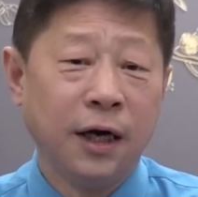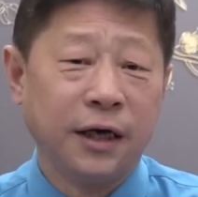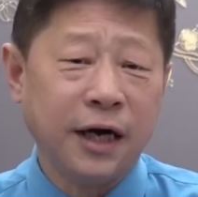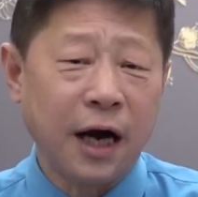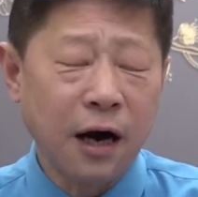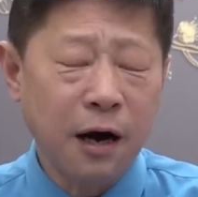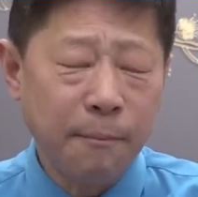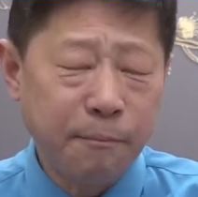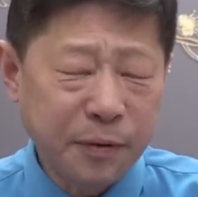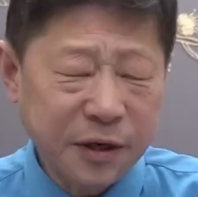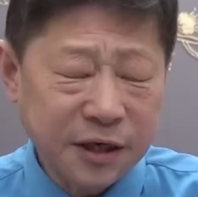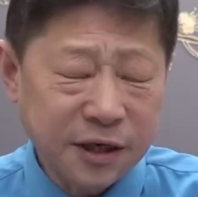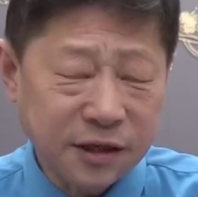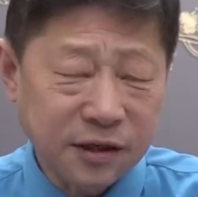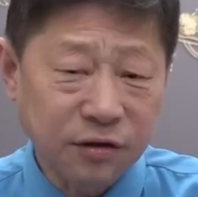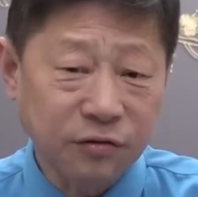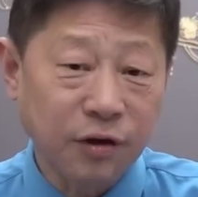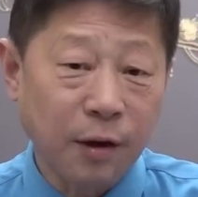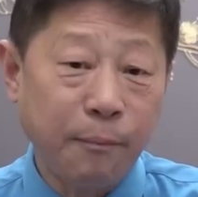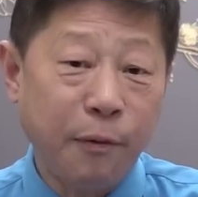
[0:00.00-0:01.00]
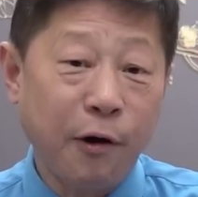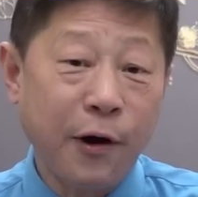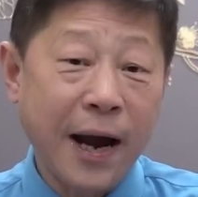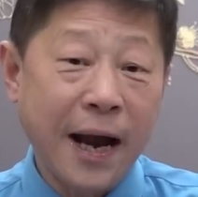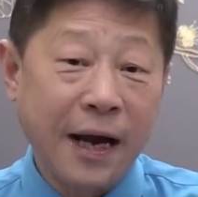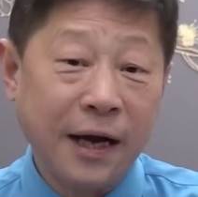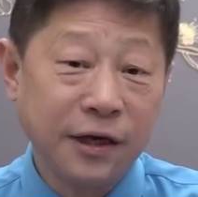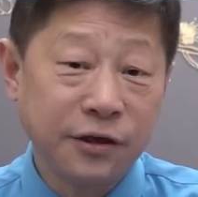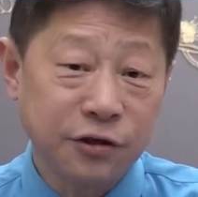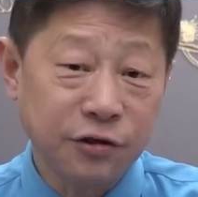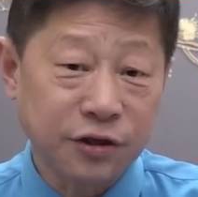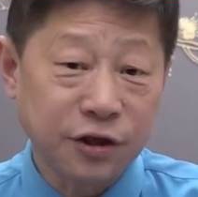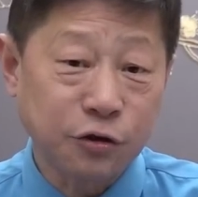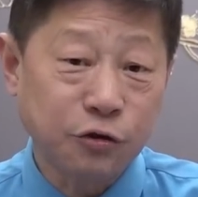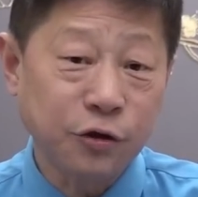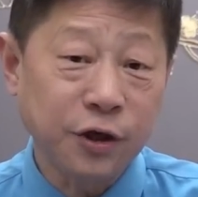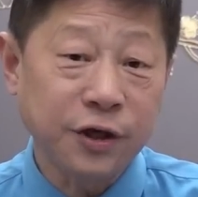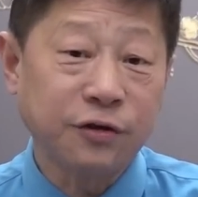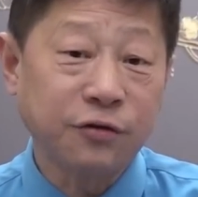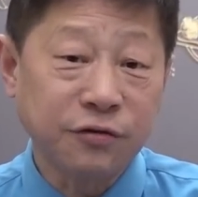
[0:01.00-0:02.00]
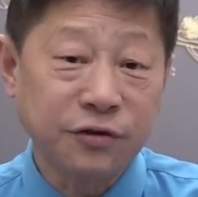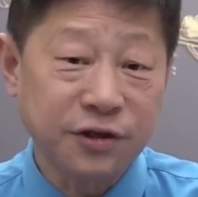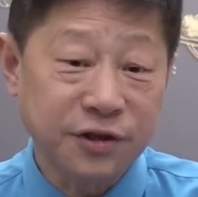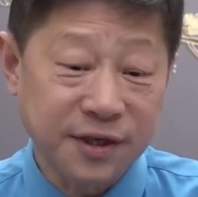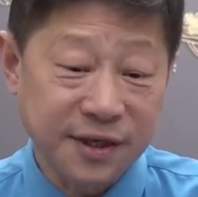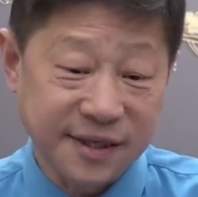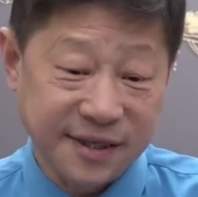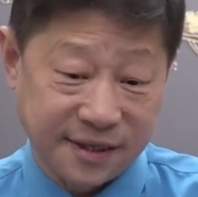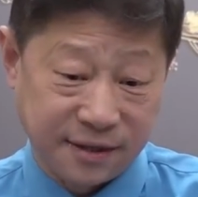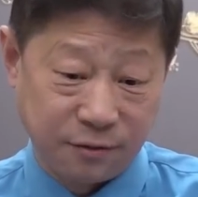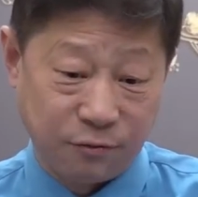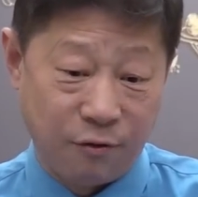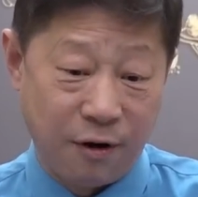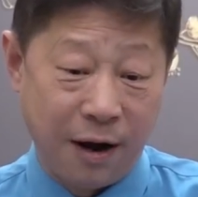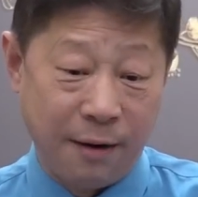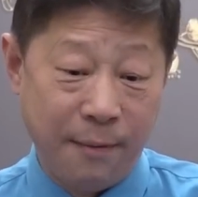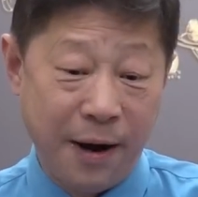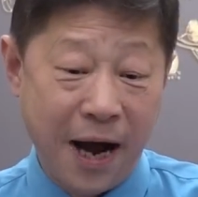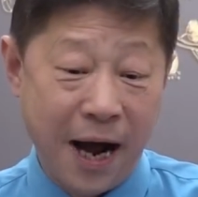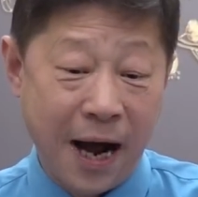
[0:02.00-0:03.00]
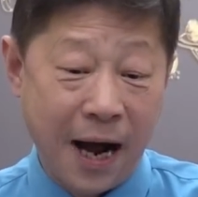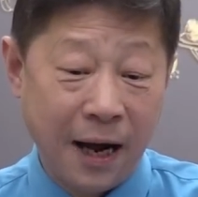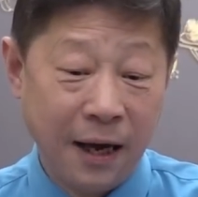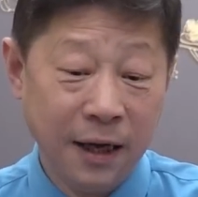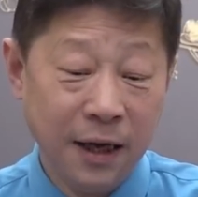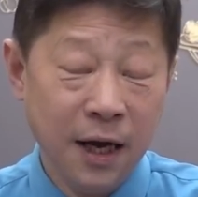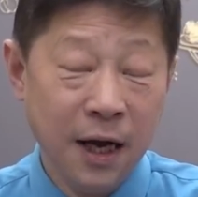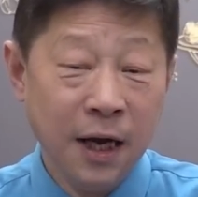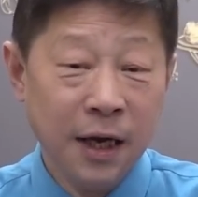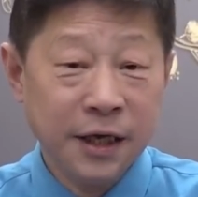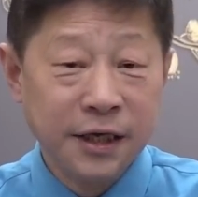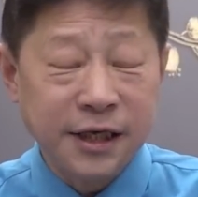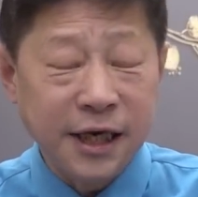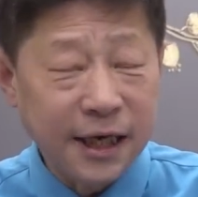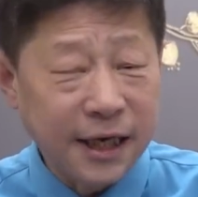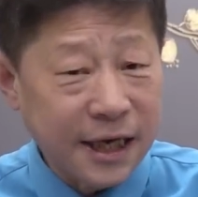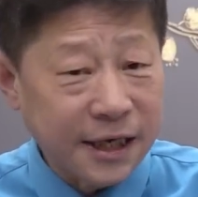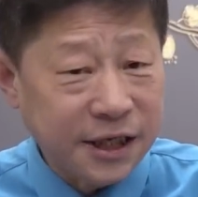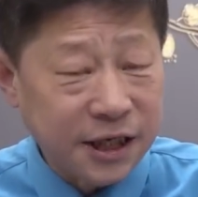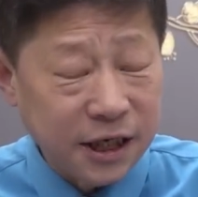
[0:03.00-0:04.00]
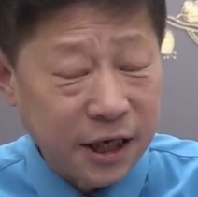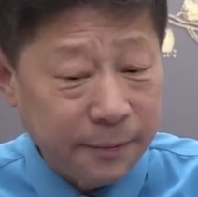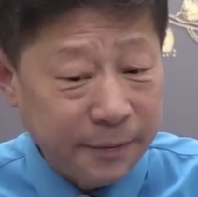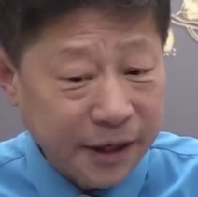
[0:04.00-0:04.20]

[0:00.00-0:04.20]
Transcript: 然后不是受到迫害，就是最终就是死亡嘛。现在习近